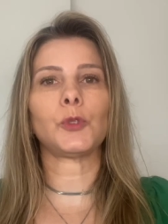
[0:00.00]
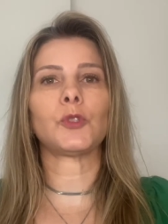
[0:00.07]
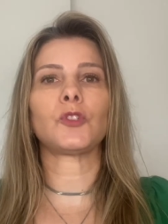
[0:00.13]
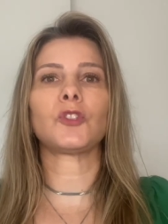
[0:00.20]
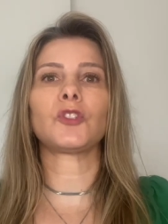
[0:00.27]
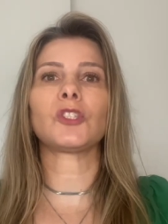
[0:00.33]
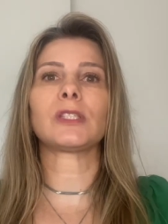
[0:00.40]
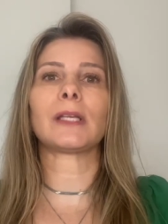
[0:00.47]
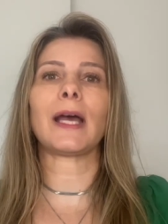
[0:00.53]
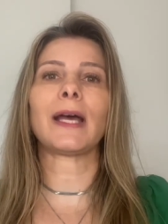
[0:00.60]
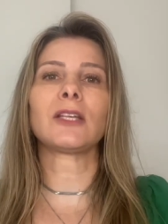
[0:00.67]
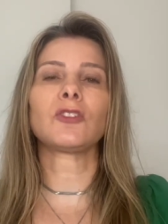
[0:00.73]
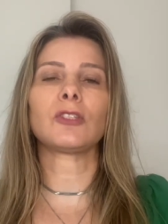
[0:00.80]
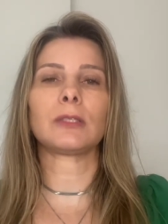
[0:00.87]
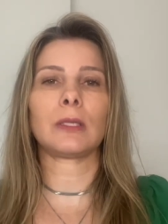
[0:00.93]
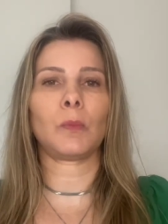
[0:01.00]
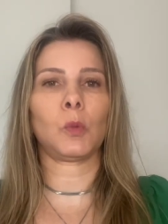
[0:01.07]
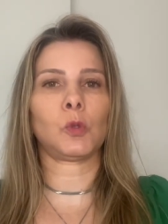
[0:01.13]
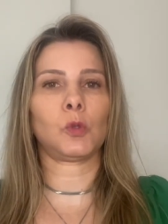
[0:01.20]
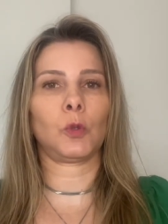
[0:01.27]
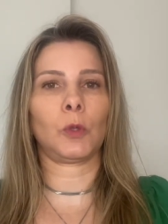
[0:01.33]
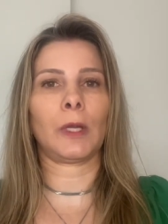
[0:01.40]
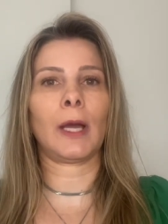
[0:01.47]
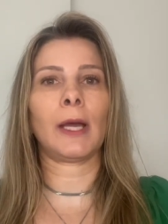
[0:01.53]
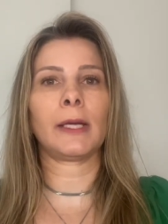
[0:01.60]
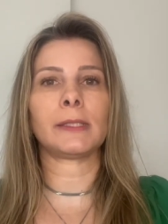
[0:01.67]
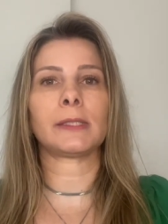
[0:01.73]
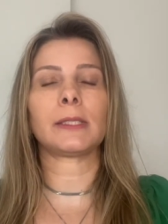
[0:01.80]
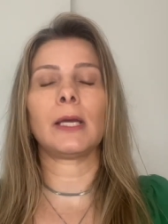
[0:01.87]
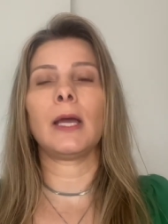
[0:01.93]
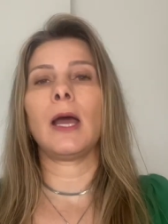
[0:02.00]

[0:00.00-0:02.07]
de desgastes emocionais